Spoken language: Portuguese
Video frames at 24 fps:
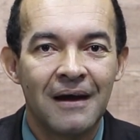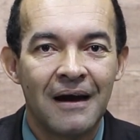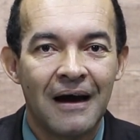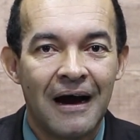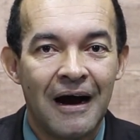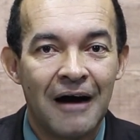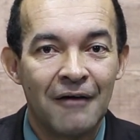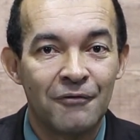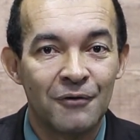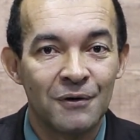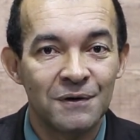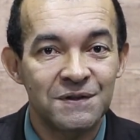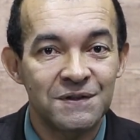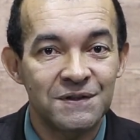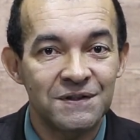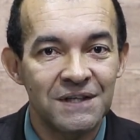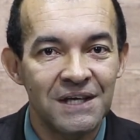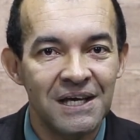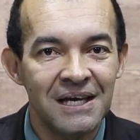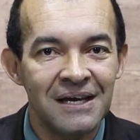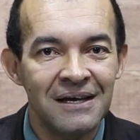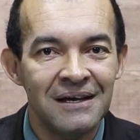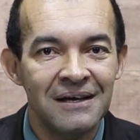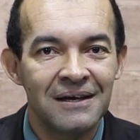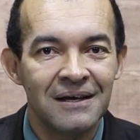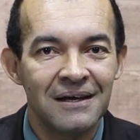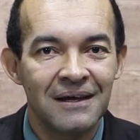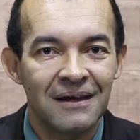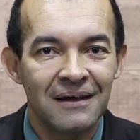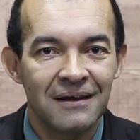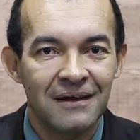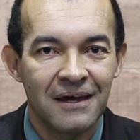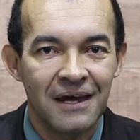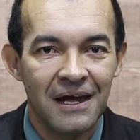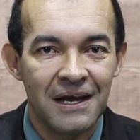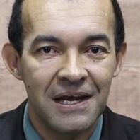a você
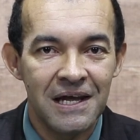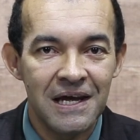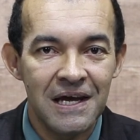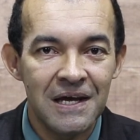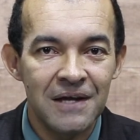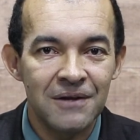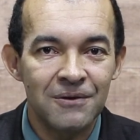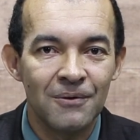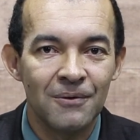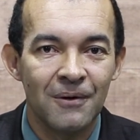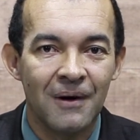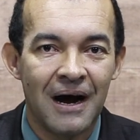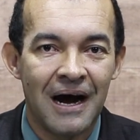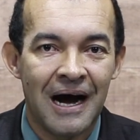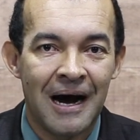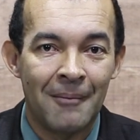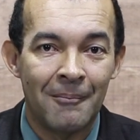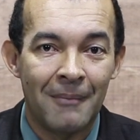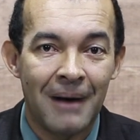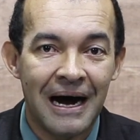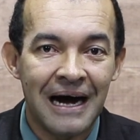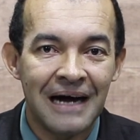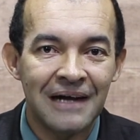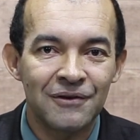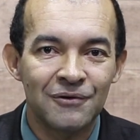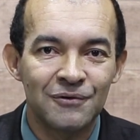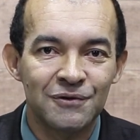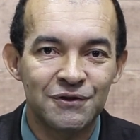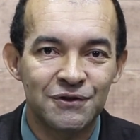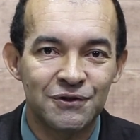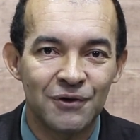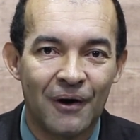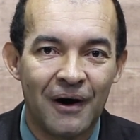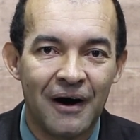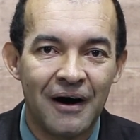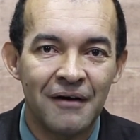Querido, amado
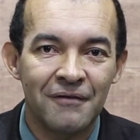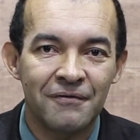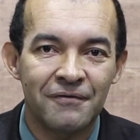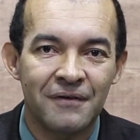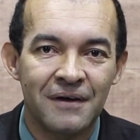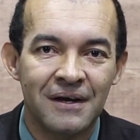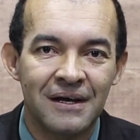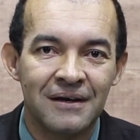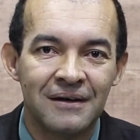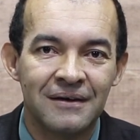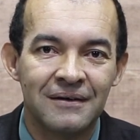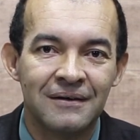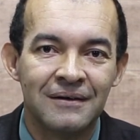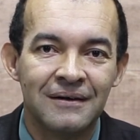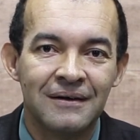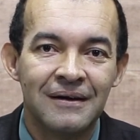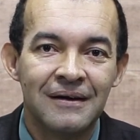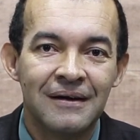jovem,